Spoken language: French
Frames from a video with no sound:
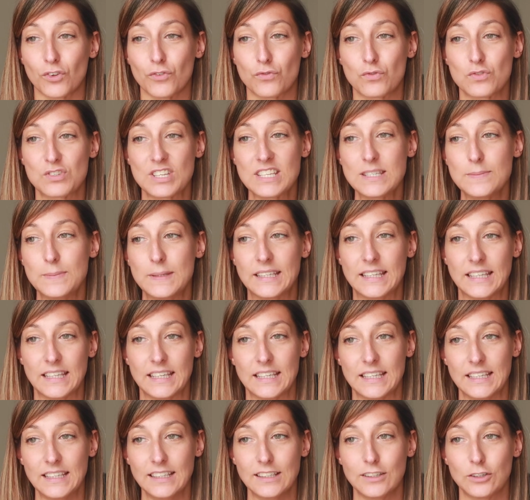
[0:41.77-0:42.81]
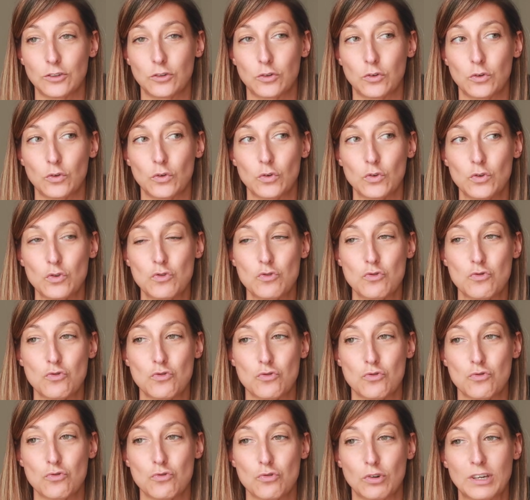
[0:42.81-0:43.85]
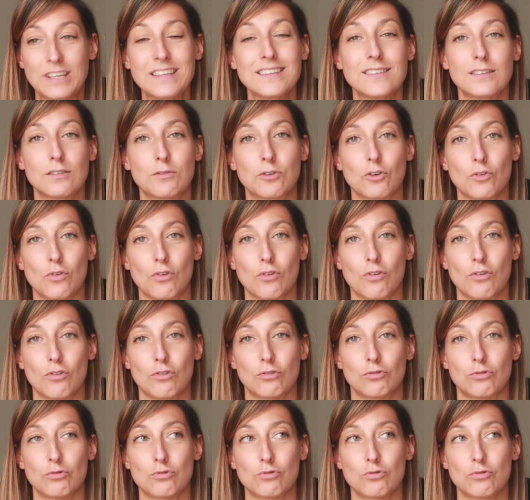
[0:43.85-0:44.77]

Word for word: vous expliquer que je, risque euh,